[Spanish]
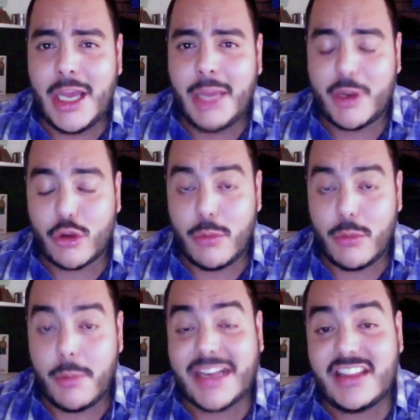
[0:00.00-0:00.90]
Pero
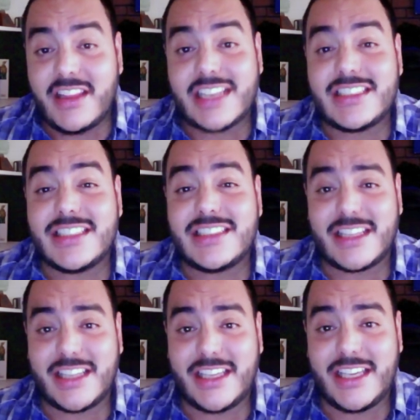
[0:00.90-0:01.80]
como parte de las
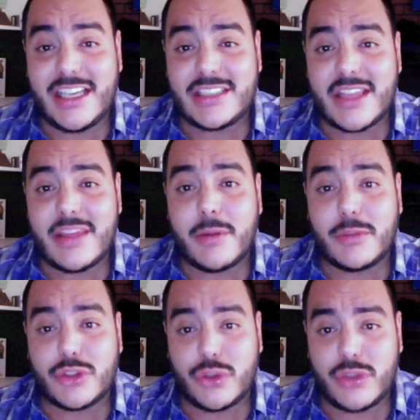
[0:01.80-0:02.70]
estrategias de
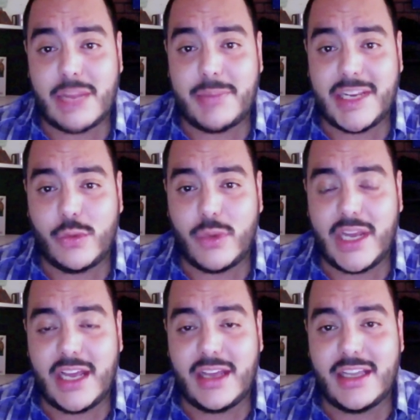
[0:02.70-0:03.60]
promoción de la
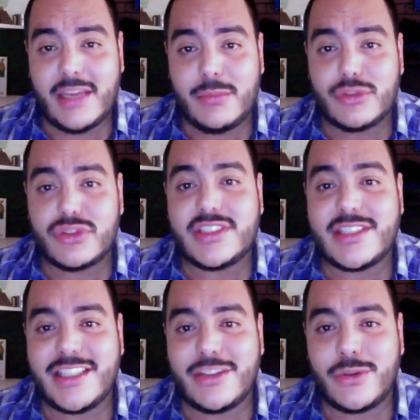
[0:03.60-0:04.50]
película, hemos
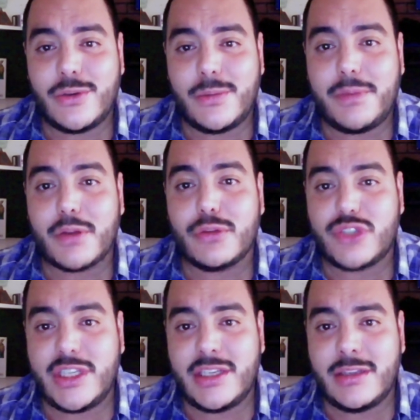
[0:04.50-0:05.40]
decidido
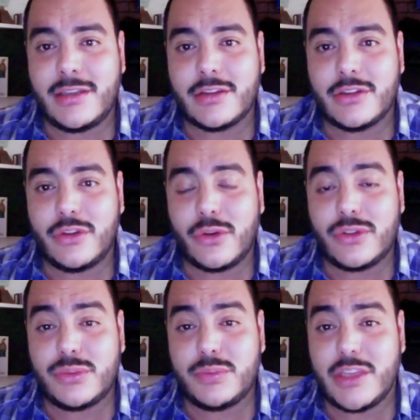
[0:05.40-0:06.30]
producir
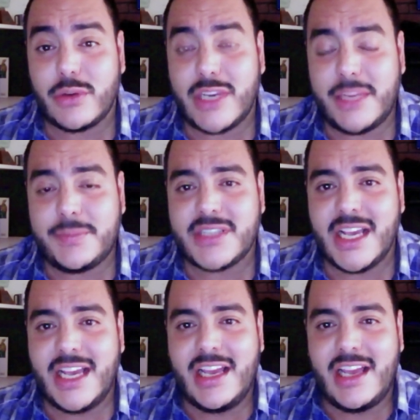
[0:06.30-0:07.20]
dos videoclips
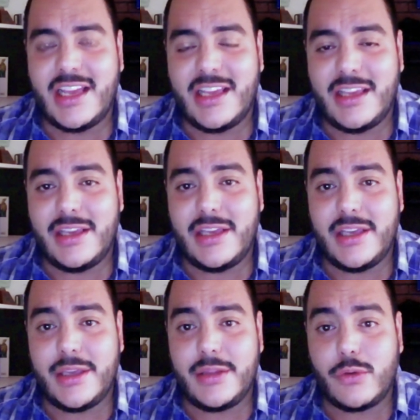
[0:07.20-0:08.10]

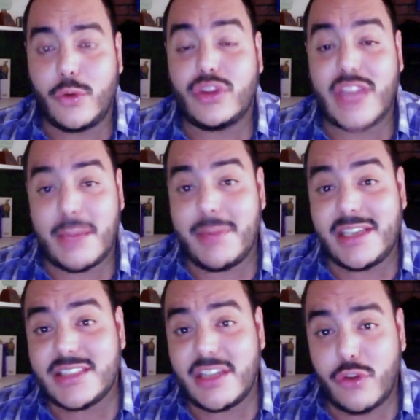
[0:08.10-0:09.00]
eh, con
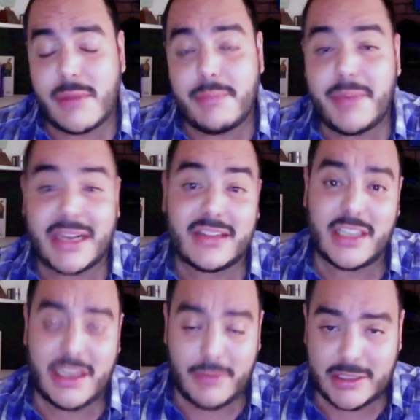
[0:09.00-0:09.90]
temas que forman parte
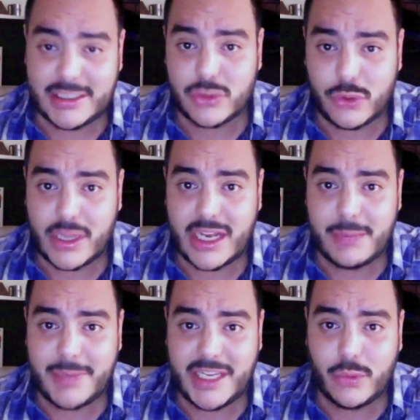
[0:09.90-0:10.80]
de la banda sonora de
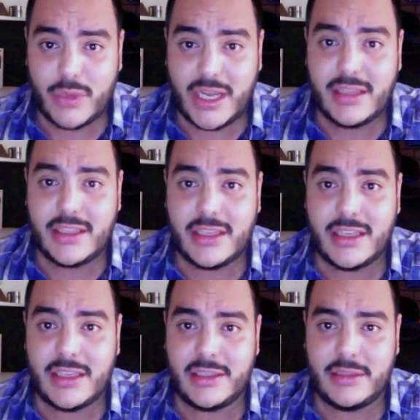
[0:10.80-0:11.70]
la película,
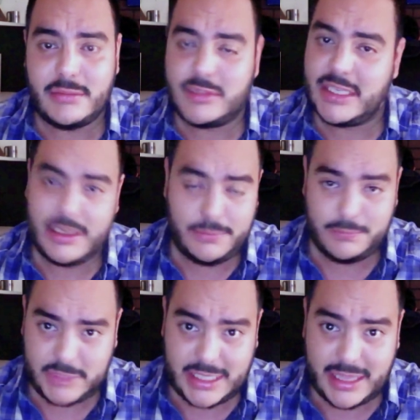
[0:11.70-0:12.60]
eh, del,
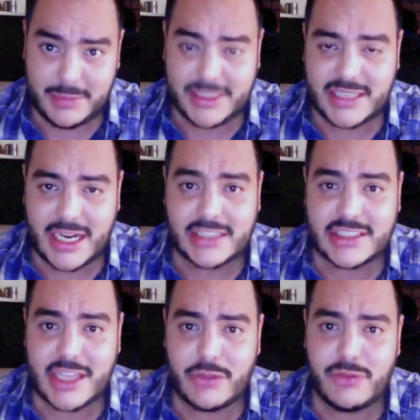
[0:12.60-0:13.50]
que además será
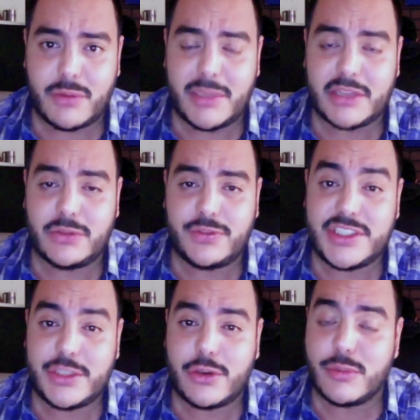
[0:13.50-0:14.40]
lanzado en formato
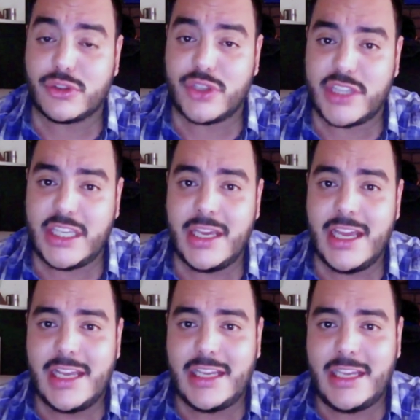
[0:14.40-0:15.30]
físico como CD
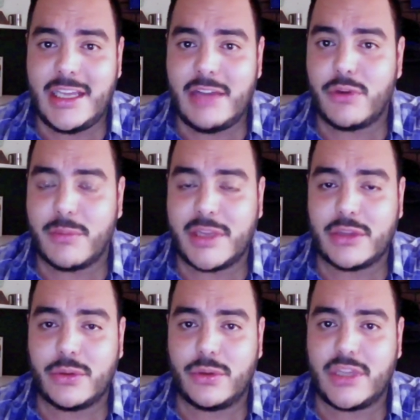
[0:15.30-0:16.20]
y en
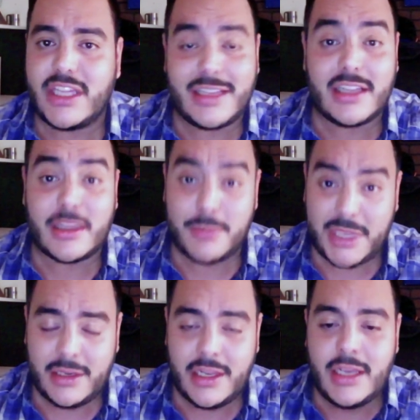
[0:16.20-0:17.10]
formato digital
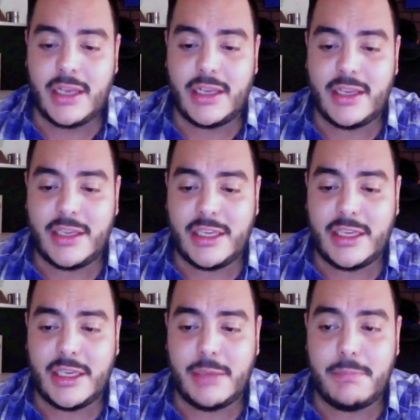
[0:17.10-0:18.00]
también.
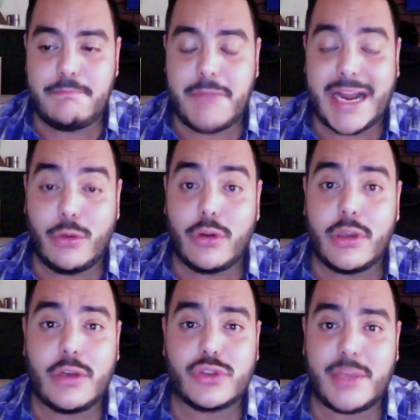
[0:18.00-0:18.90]
Eh, para
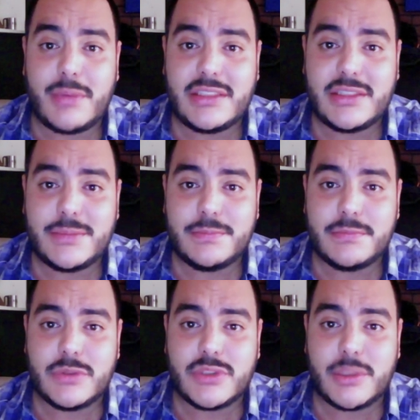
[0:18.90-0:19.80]
uno de los temas
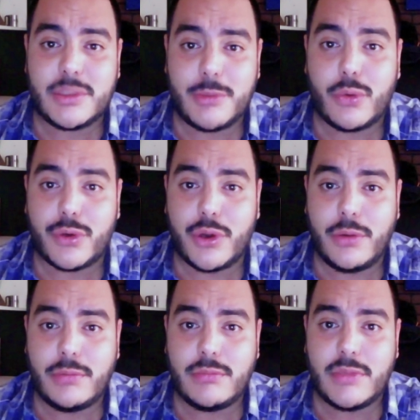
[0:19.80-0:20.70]
se me
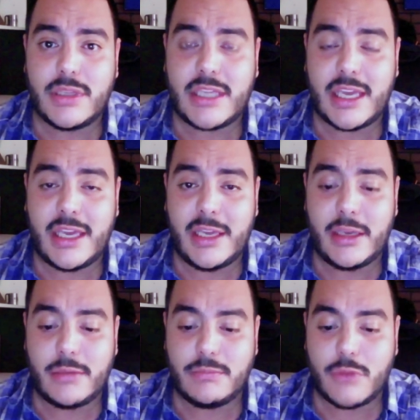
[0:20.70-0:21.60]
ocurrió
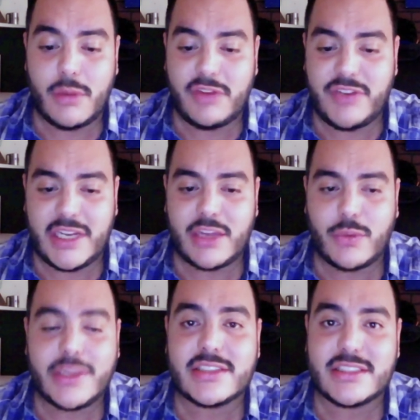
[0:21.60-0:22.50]
que, como al final de
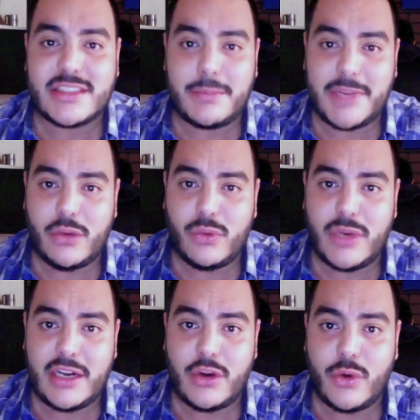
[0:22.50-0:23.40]
cuentas esta
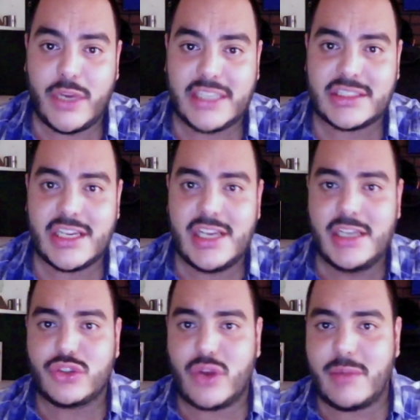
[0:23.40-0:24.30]
película no es
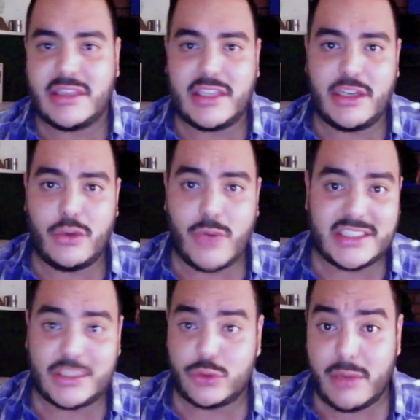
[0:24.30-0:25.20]
solamente
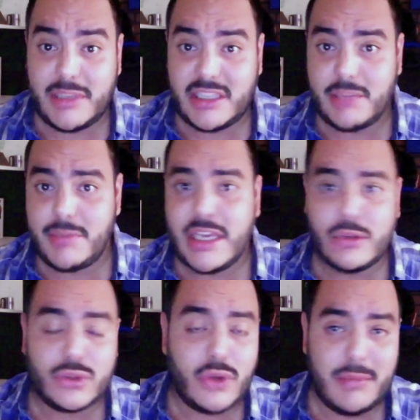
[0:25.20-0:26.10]
nuestra, solamente mía,
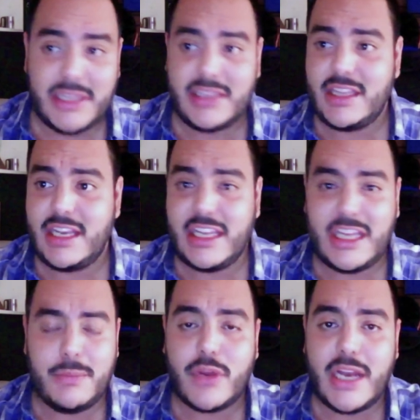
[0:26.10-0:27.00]
o solamente del
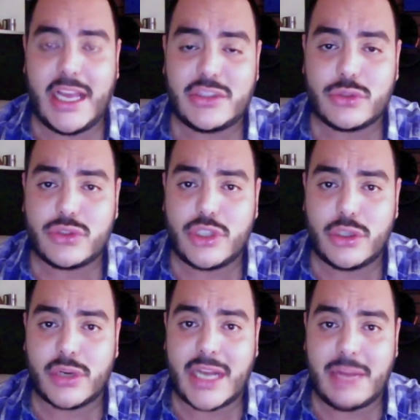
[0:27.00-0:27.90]
equipo que la hizo,
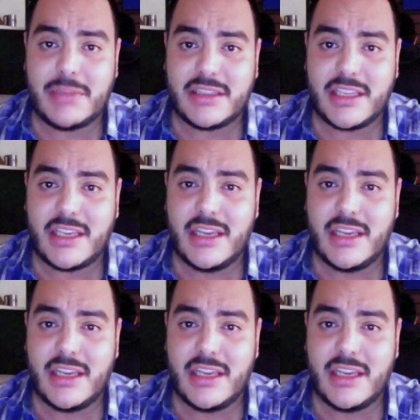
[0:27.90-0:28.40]
sino realmente